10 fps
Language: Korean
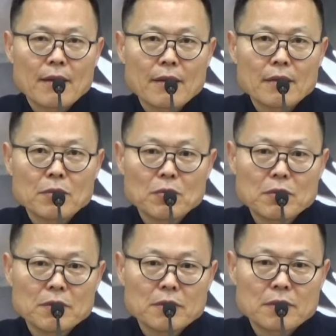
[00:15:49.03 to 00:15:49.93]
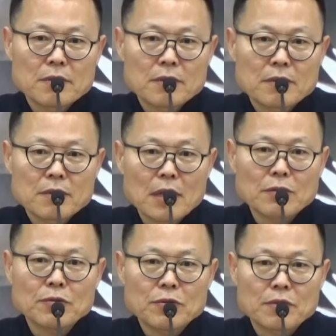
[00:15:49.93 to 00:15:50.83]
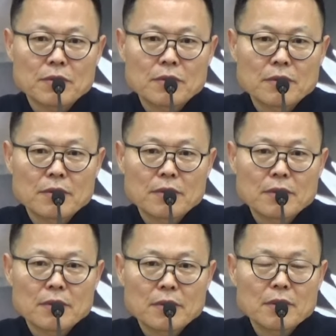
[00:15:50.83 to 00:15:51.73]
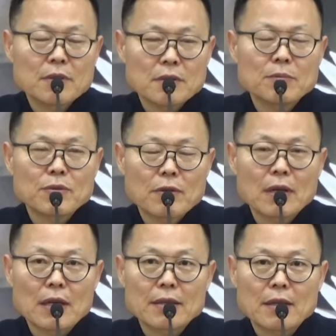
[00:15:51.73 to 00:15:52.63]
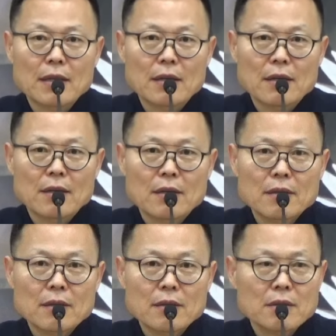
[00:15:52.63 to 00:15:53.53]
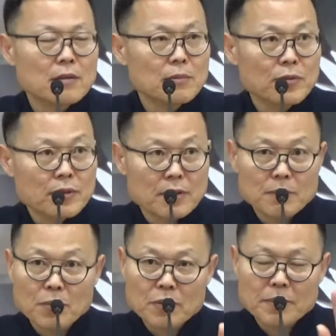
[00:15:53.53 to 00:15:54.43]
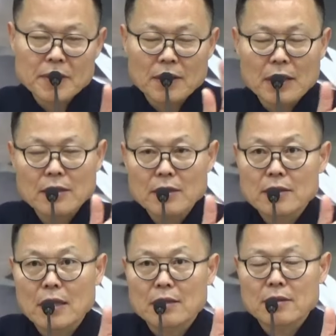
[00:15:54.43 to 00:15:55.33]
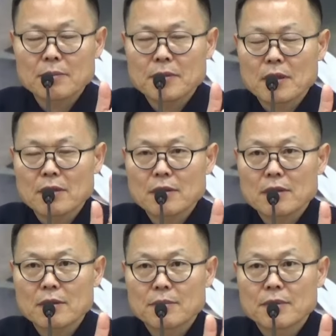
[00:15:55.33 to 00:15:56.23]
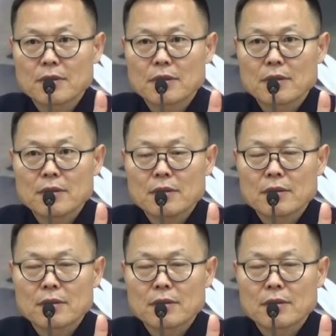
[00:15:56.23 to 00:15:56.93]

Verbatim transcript: 그러니까 도는 약수, 흐르는 물과 같다. 흐르는 물은 모습이 정해져 있지 않습니다. 흐르는 물은.